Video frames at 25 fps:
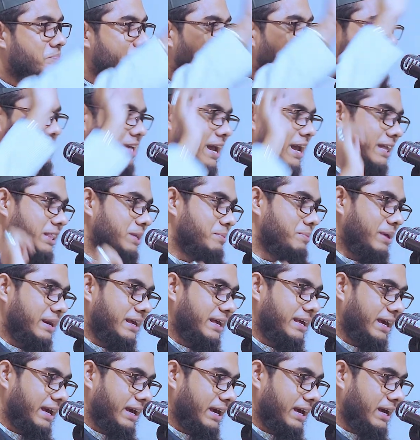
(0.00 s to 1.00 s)
বাছাইয়া দিবেন
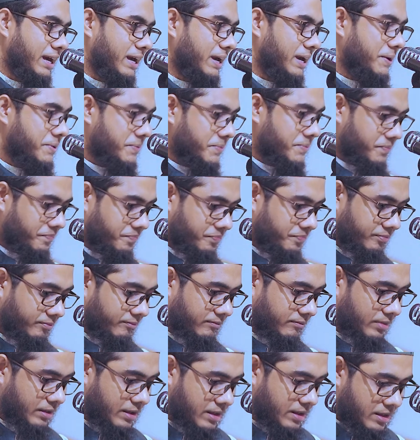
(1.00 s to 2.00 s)
কে
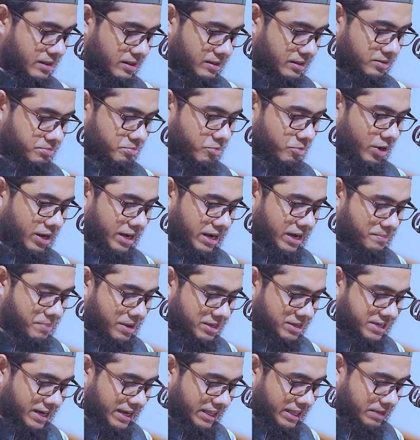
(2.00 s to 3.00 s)
বলেন না
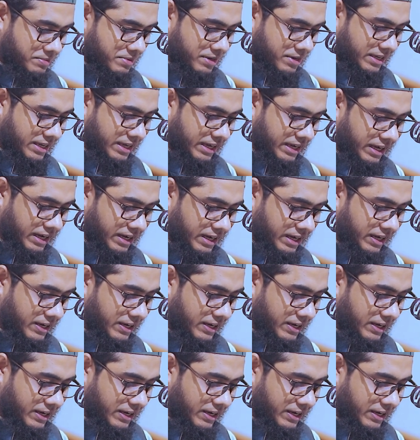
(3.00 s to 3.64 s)
বাছাইয়া দিবেন কে